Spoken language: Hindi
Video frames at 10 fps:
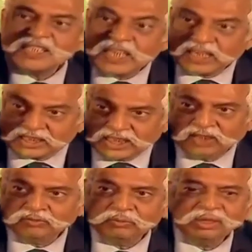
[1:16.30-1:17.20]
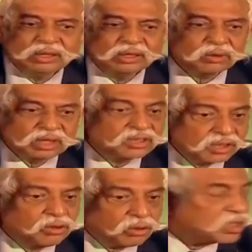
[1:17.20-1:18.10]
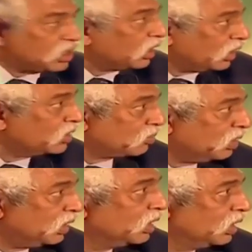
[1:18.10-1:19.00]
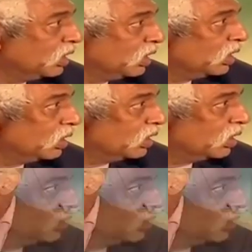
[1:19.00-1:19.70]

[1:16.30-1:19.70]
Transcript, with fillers: ये किया कोई किसी को कोई शक है इसमें अभी तक तो